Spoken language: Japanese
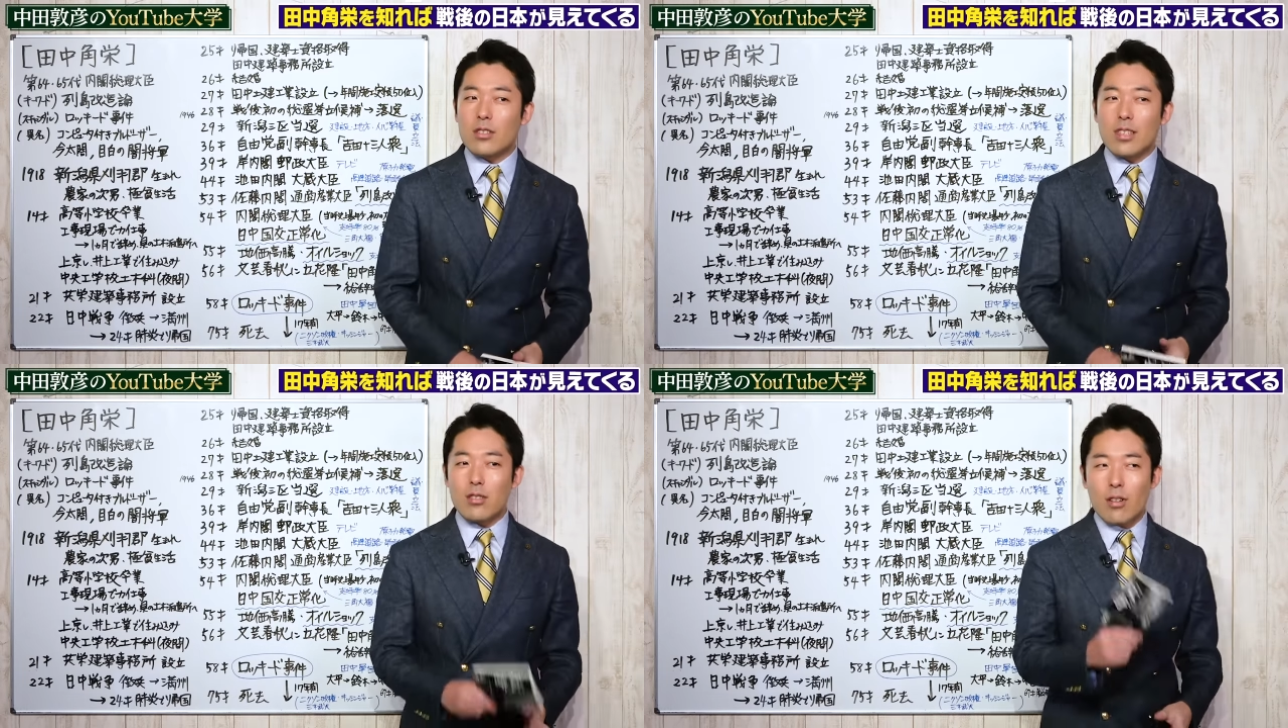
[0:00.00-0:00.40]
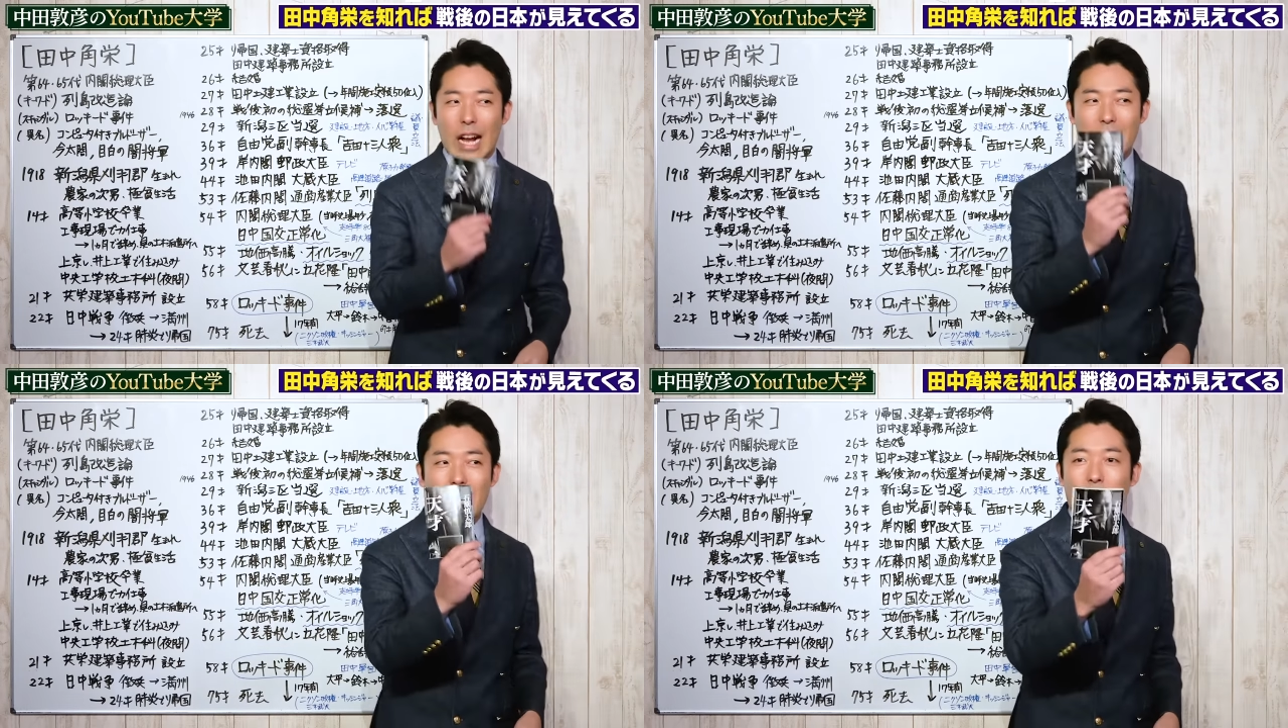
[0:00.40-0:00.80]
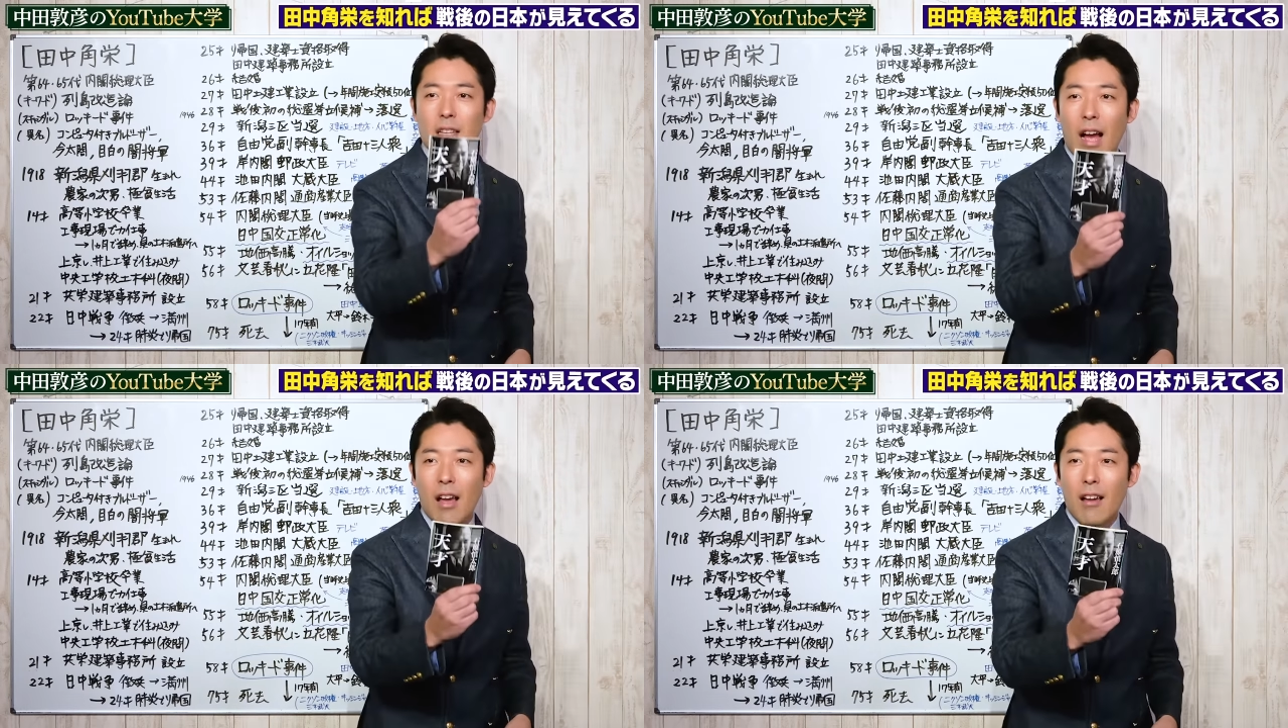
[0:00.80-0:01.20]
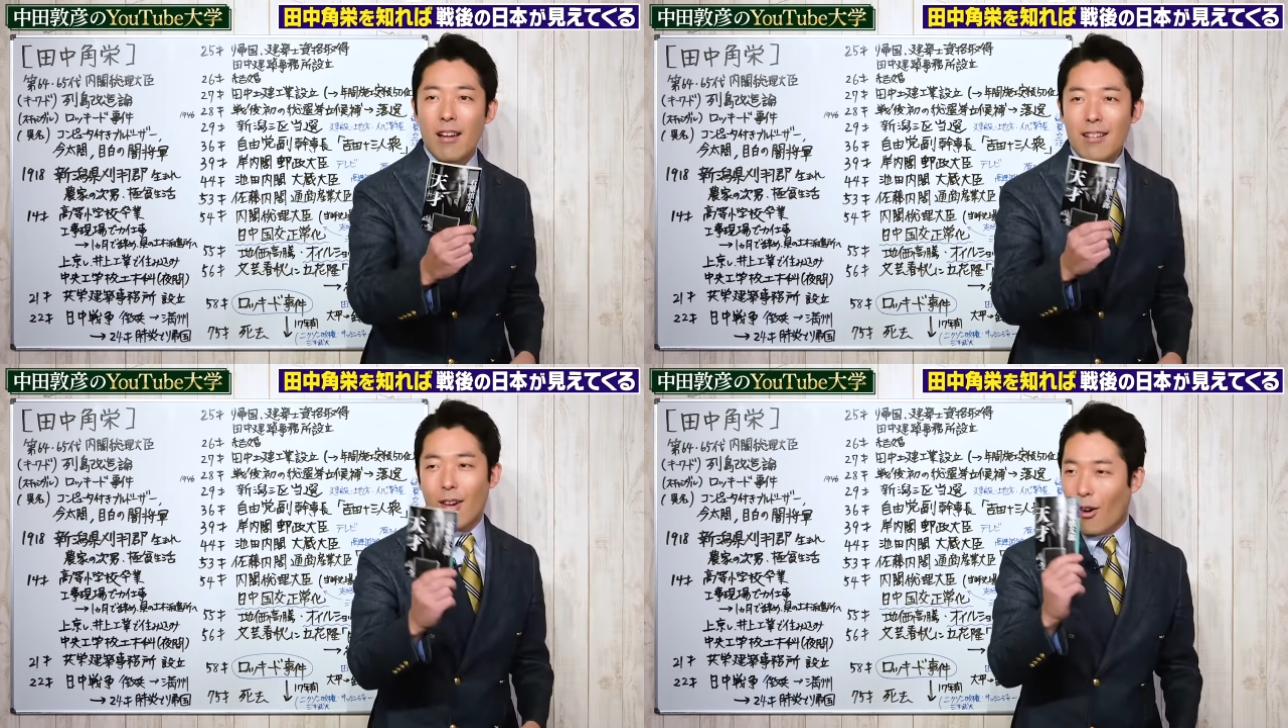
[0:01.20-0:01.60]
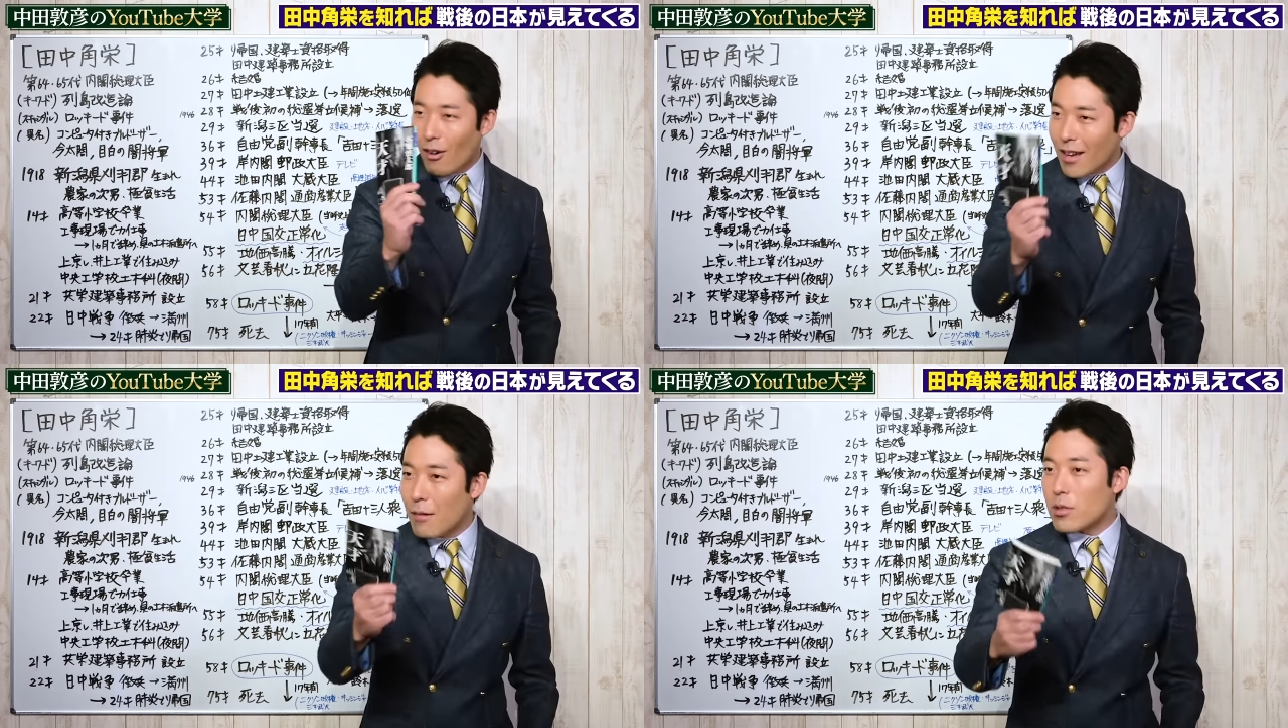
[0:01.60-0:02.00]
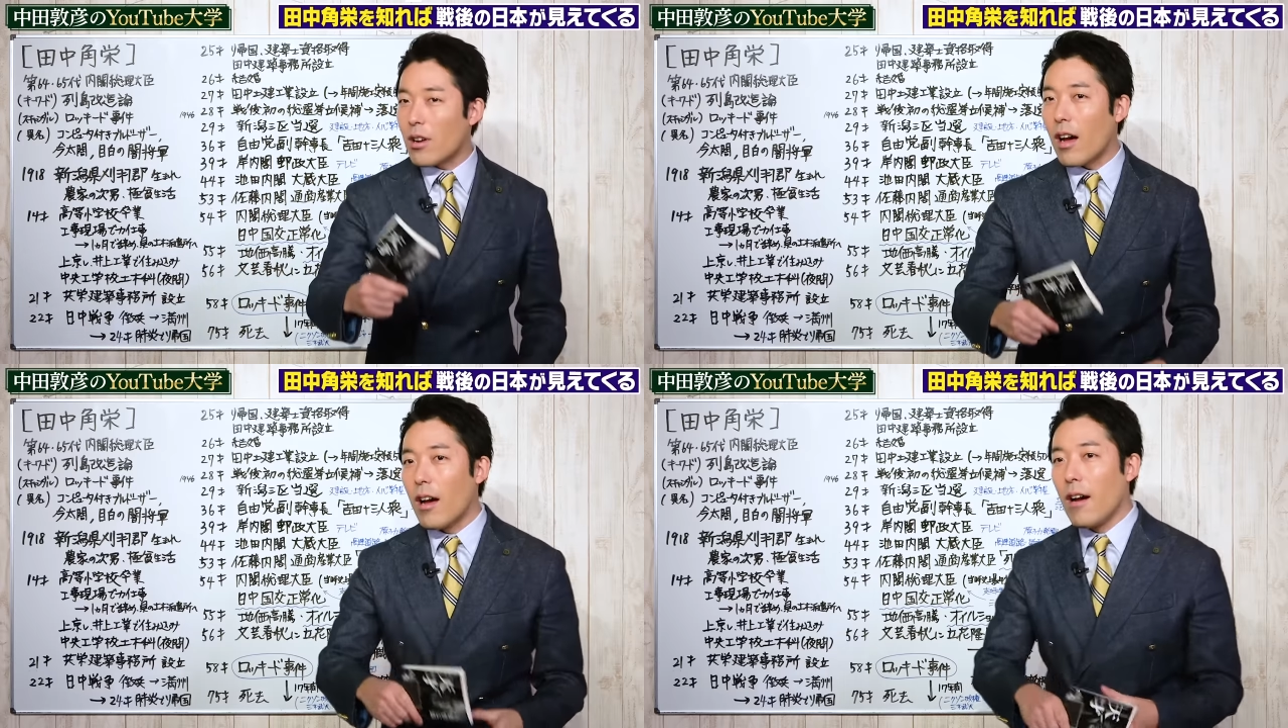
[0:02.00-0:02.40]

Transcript: してその書き方これ面白い